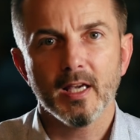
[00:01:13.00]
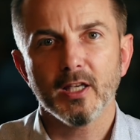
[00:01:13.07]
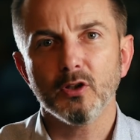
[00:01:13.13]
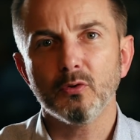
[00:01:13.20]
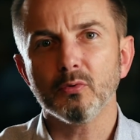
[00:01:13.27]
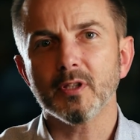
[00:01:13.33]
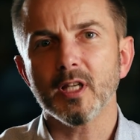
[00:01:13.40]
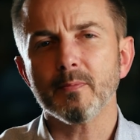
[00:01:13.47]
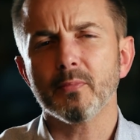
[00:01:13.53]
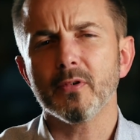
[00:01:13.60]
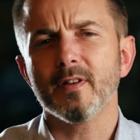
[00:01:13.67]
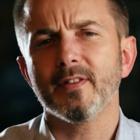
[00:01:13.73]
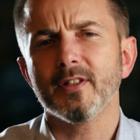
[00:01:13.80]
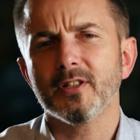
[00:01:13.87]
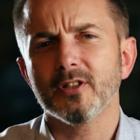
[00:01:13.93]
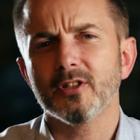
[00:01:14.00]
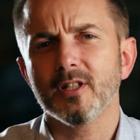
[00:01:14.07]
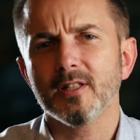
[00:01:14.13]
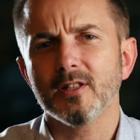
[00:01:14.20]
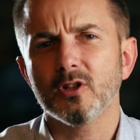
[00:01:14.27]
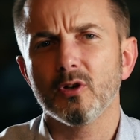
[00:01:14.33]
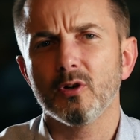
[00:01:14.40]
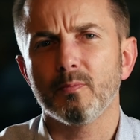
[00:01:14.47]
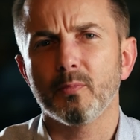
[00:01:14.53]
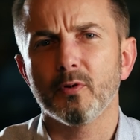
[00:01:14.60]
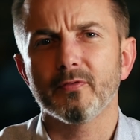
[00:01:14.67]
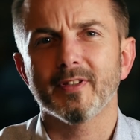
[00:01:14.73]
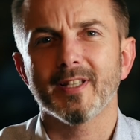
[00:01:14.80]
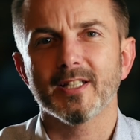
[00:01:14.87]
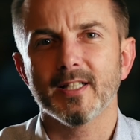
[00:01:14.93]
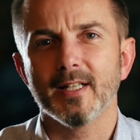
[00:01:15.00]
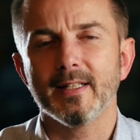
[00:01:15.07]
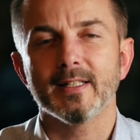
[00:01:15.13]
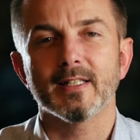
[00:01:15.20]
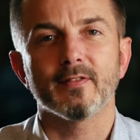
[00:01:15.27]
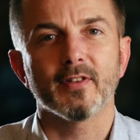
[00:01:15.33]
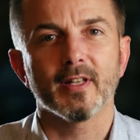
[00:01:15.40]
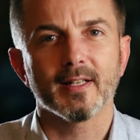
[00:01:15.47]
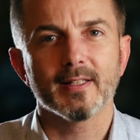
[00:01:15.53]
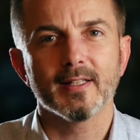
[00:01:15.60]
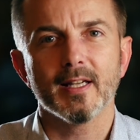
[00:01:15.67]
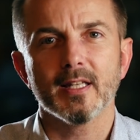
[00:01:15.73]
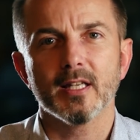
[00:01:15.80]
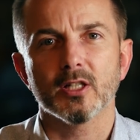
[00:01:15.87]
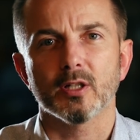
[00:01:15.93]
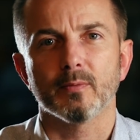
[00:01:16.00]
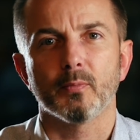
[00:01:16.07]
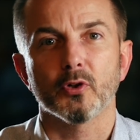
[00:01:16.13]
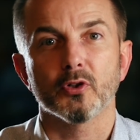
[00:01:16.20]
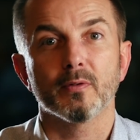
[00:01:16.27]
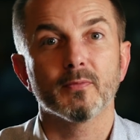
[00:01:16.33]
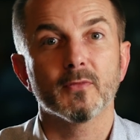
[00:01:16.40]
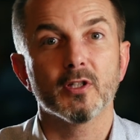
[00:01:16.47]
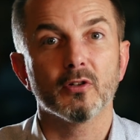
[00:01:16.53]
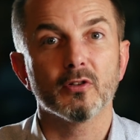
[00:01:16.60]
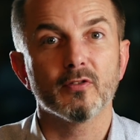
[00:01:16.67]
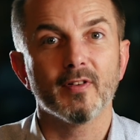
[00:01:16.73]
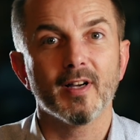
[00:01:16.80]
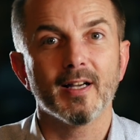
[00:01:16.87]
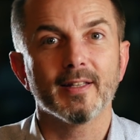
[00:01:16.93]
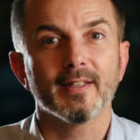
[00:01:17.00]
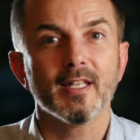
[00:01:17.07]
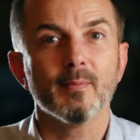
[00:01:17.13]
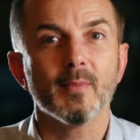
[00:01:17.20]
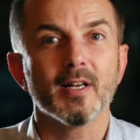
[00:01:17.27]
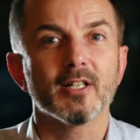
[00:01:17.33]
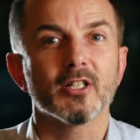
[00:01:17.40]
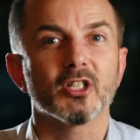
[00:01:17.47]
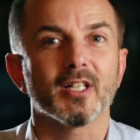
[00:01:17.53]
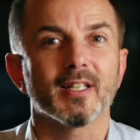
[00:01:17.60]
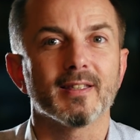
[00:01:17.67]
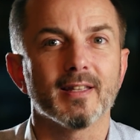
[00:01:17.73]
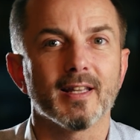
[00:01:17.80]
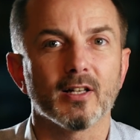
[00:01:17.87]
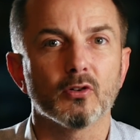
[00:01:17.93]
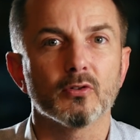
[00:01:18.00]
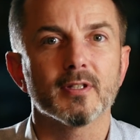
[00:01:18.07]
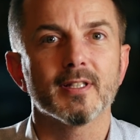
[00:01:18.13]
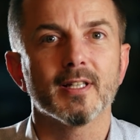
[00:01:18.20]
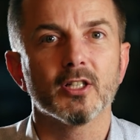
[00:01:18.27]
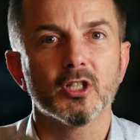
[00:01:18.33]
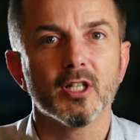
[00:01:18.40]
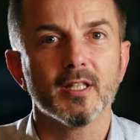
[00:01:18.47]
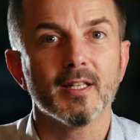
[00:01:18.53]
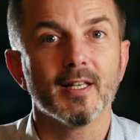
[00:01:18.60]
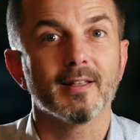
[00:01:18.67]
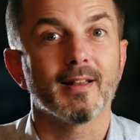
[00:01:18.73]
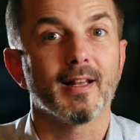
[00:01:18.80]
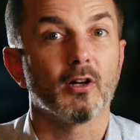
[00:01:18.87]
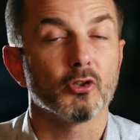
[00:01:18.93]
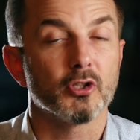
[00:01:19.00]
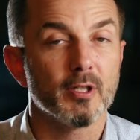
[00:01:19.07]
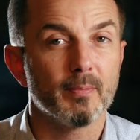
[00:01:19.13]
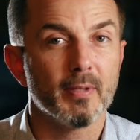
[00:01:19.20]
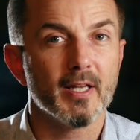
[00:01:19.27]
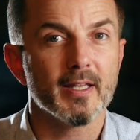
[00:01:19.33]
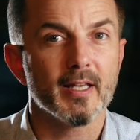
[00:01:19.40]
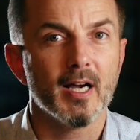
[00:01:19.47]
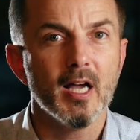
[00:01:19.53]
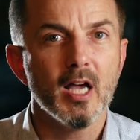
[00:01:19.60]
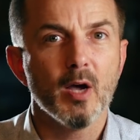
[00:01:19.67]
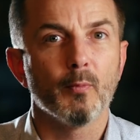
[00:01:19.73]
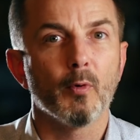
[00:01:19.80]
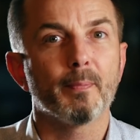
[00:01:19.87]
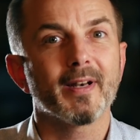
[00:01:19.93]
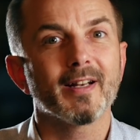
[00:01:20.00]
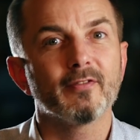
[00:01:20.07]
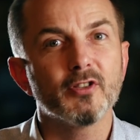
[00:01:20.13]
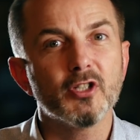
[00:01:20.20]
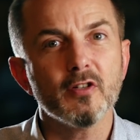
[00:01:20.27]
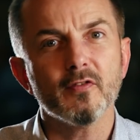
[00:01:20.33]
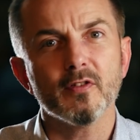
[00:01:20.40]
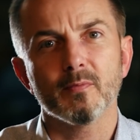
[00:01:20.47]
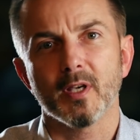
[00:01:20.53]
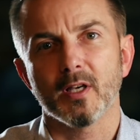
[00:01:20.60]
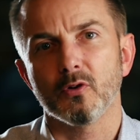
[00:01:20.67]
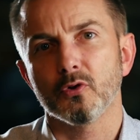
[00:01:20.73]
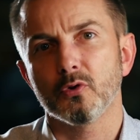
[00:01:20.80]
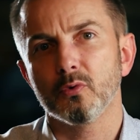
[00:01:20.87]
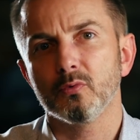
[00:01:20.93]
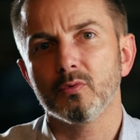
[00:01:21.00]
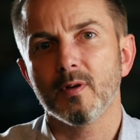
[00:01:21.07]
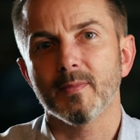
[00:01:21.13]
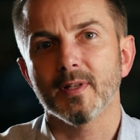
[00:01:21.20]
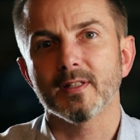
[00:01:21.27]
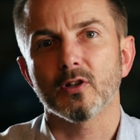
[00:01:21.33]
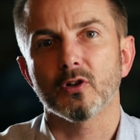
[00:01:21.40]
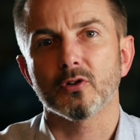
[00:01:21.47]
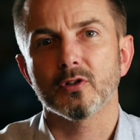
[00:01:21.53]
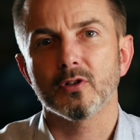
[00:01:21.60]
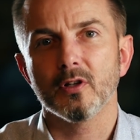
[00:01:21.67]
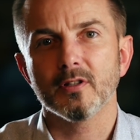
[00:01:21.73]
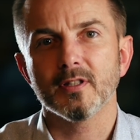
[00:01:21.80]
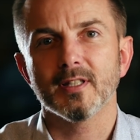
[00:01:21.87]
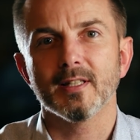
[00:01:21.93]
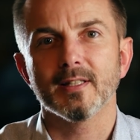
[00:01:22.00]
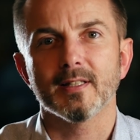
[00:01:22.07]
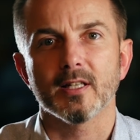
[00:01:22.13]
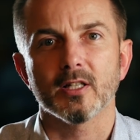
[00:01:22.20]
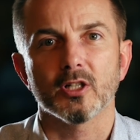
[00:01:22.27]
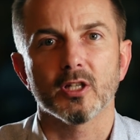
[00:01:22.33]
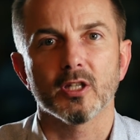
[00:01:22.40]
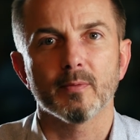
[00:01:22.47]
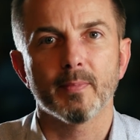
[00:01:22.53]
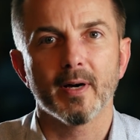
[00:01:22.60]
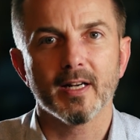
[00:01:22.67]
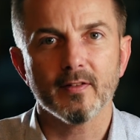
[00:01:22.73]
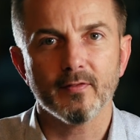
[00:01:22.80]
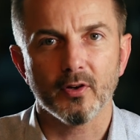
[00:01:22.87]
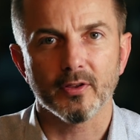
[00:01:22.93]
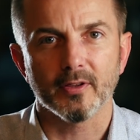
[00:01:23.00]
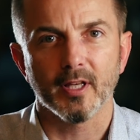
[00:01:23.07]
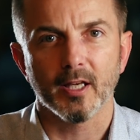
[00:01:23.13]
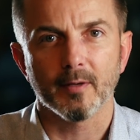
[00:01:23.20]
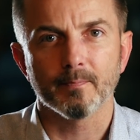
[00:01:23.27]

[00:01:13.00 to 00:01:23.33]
I tutaj pojawia się często powtarzane stwierdzenie, że poziom CO2 nie ma żadnego znaczenia dla ocieplenia, bo prawdziwym jego źródłem jest rosnące stężenie pary wodnej.